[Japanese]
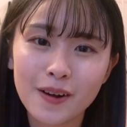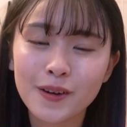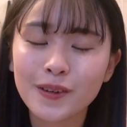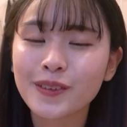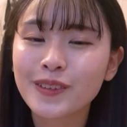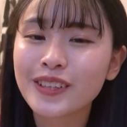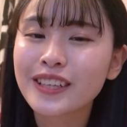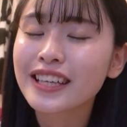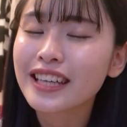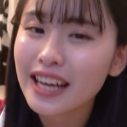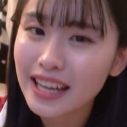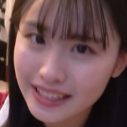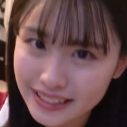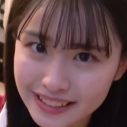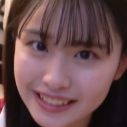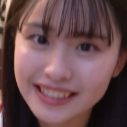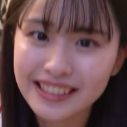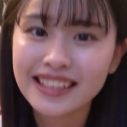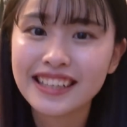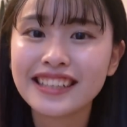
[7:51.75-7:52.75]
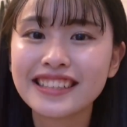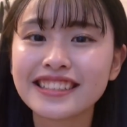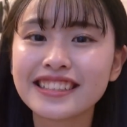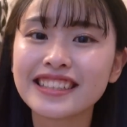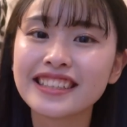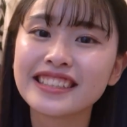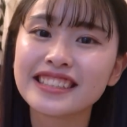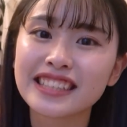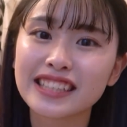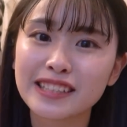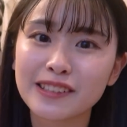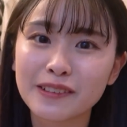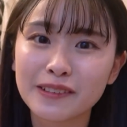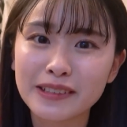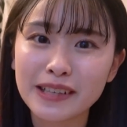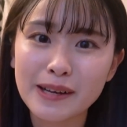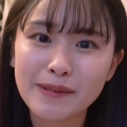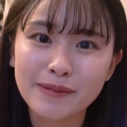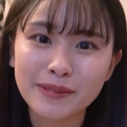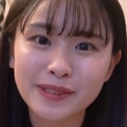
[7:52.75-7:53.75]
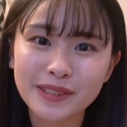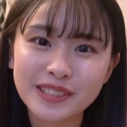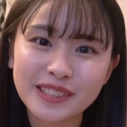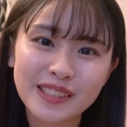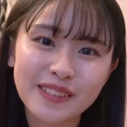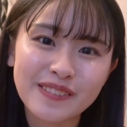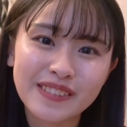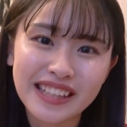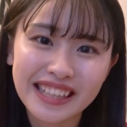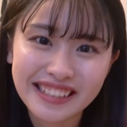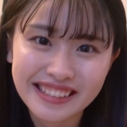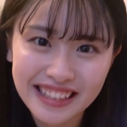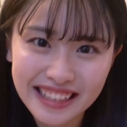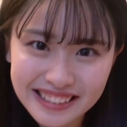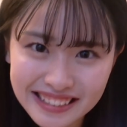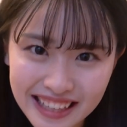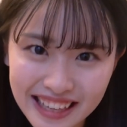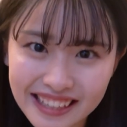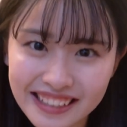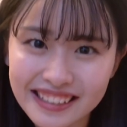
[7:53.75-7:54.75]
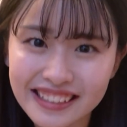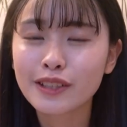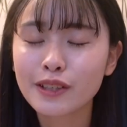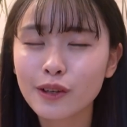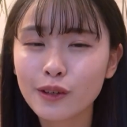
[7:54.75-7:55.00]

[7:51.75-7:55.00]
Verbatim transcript: この機会にシーンさんでお買い物してみてください